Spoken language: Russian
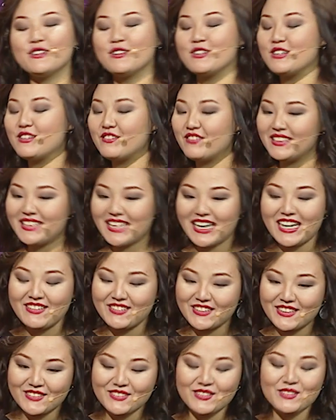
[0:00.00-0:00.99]
говорю,
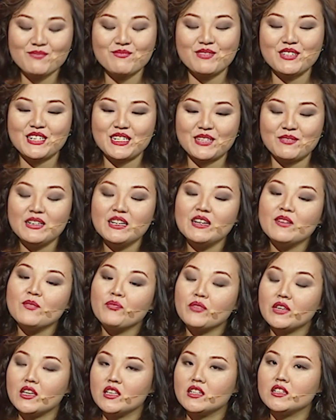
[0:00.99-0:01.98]
хватаем кнут, бежим.
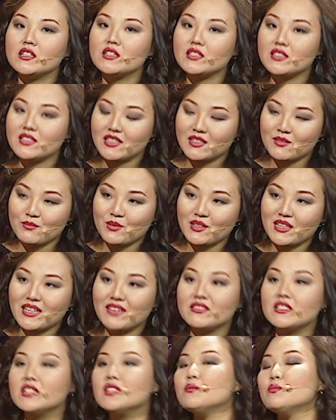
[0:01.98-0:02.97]
Она говорит, нет,
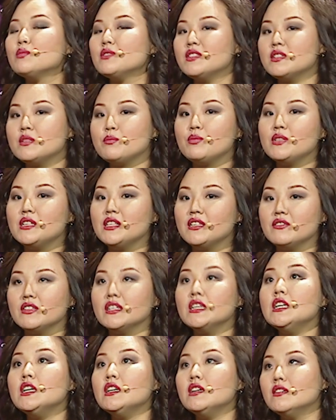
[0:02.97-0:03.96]
Бала, надо быть
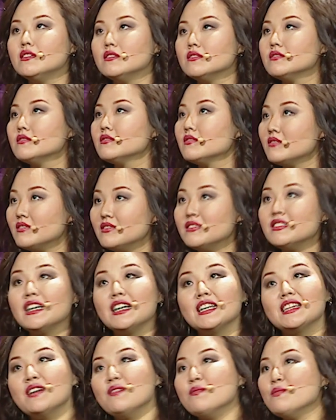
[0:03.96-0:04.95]
терпеливее. Э,
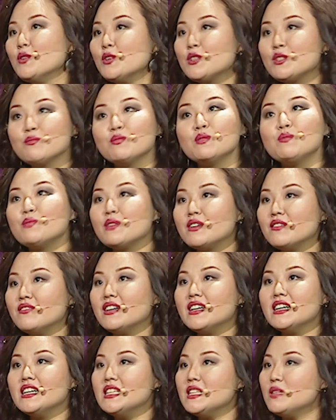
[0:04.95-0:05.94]
она может быть
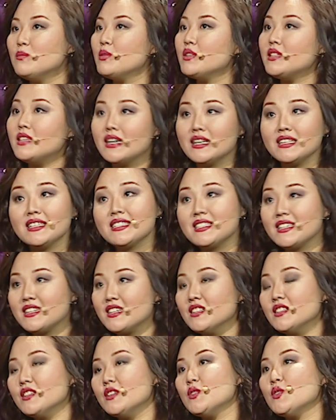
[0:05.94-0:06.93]
права, либо я не
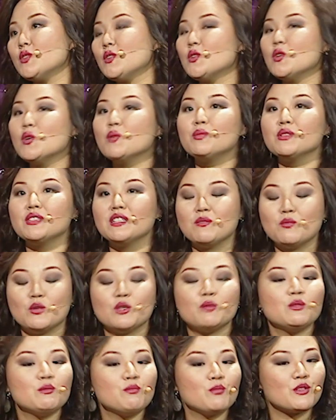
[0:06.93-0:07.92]
зрелая, еще неопытная.
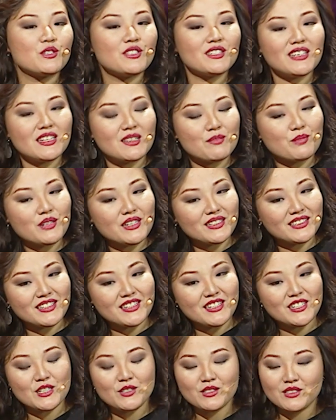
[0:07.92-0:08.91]
Может быть, просто надо
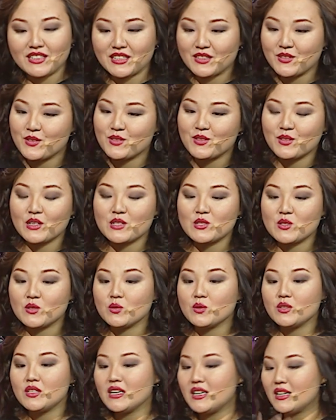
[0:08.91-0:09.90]
проигнорировать данную
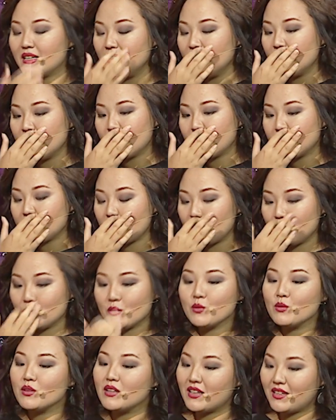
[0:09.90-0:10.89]
ситуацию, но я не
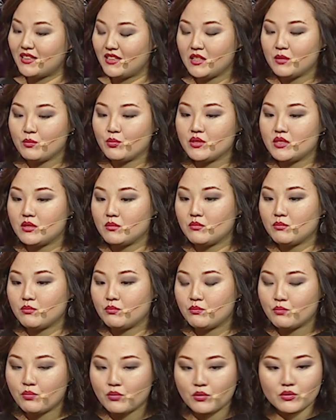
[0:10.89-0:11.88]
могу, как она, допустим,
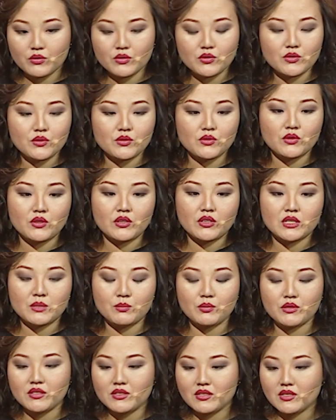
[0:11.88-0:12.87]
полностью все
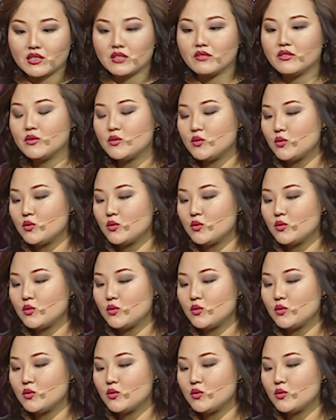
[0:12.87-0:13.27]
аспектировать,